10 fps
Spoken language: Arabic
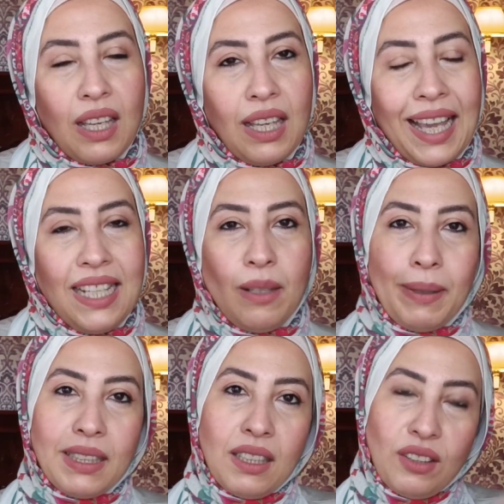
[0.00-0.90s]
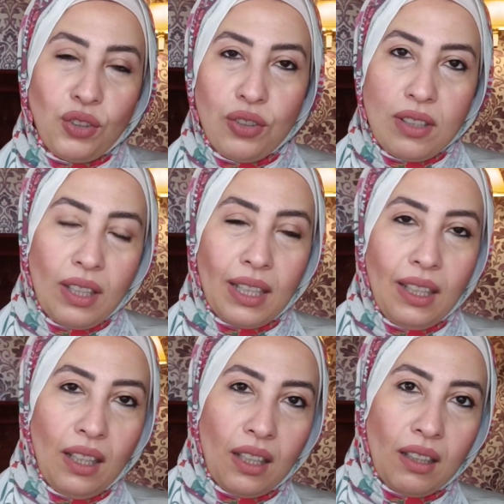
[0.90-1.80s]
آه، عايزه بعد كده تحطي
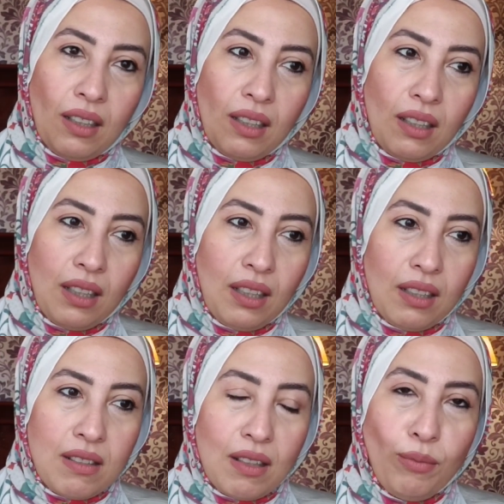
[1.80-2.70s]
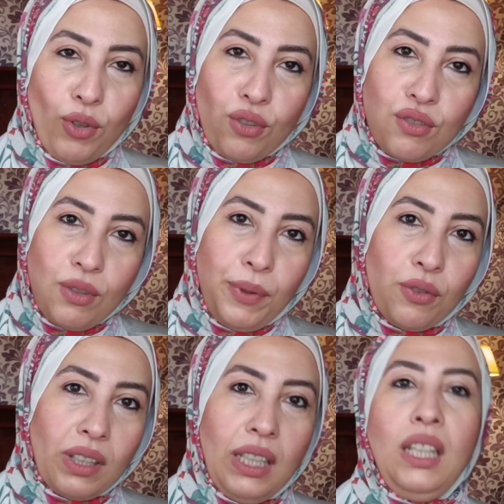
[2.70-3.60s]
عليه السان بلوك
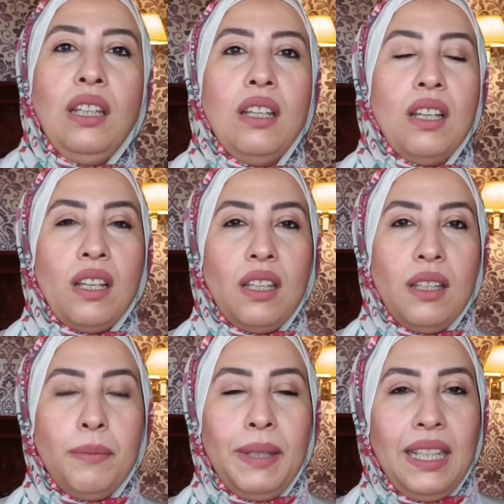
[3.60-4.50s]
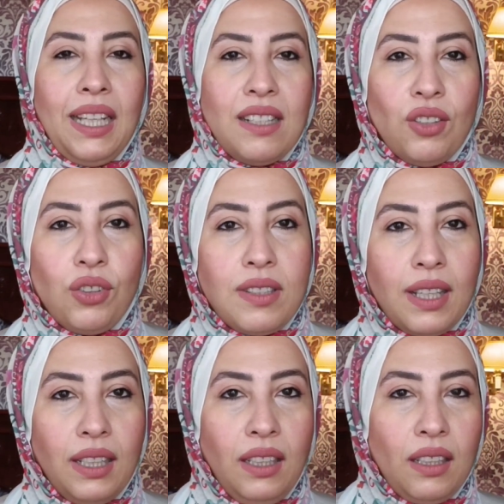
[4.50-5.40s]
الصبح اوكي بالليل عايزه
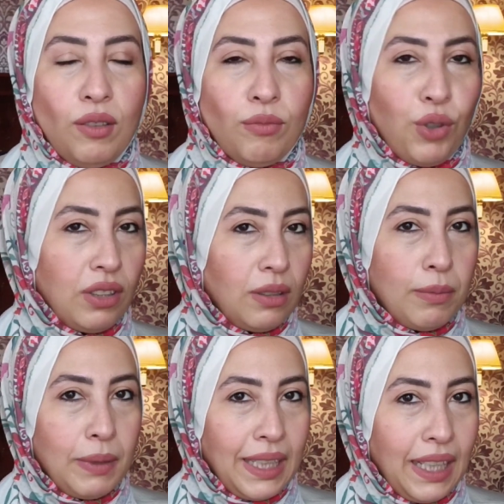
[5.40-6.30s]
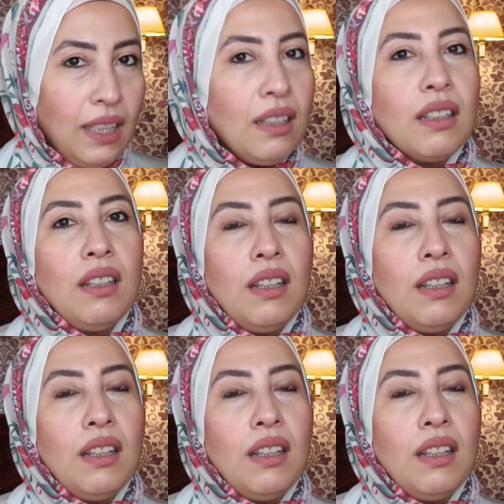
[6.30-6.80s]
تحطي عليه المرطب بتاعك